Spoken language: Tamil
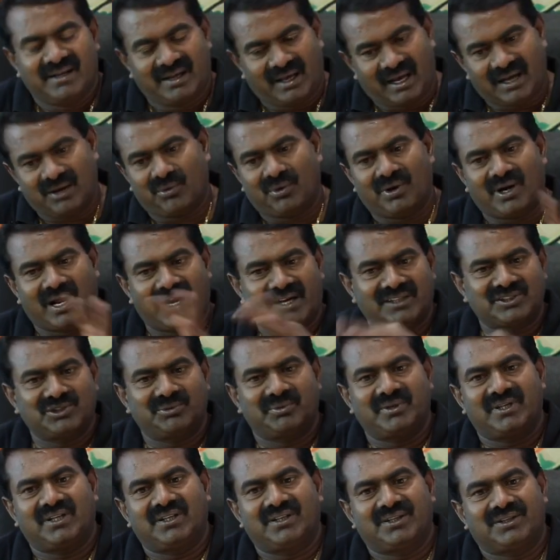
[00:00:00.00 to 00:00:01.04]
நாங்கள் ஒரு
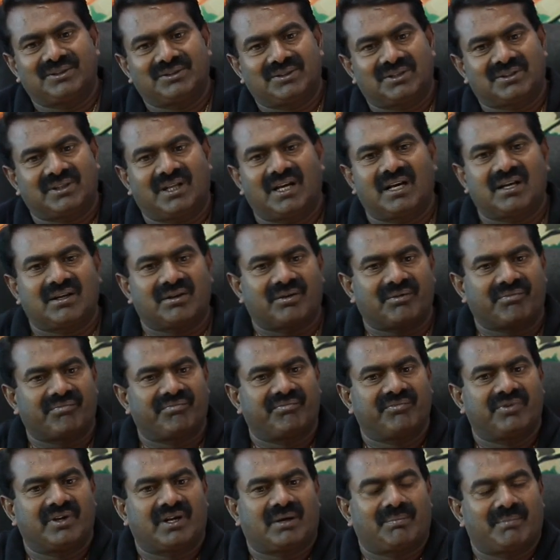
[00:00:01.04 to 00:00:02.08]
நாலஞ்சு பேர் இருந்திருந்தால்
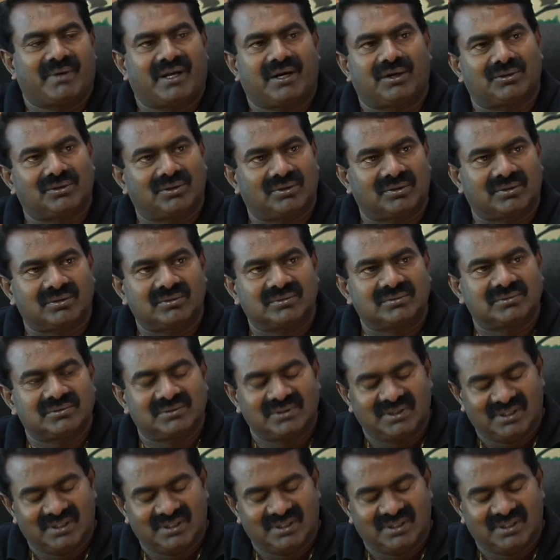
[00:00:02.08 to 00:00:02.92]
வேறு மாதிரி இருந்திருக்கோம்